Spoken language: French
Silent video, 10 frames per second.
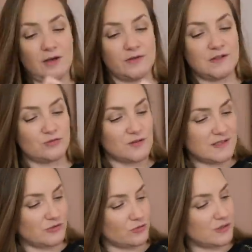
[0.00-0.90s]
alors c'est une
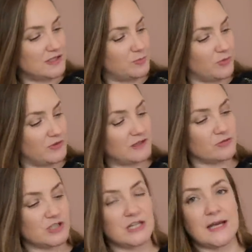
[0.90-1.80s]
ceinture qui provient
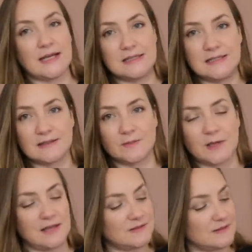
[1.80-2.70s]
de chez
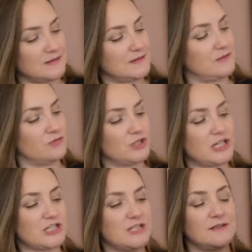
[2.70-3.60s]
AliExpress si vous
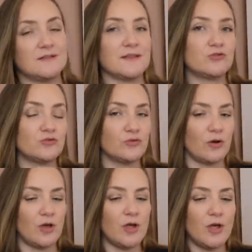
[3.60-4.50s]
cherchez des ceintures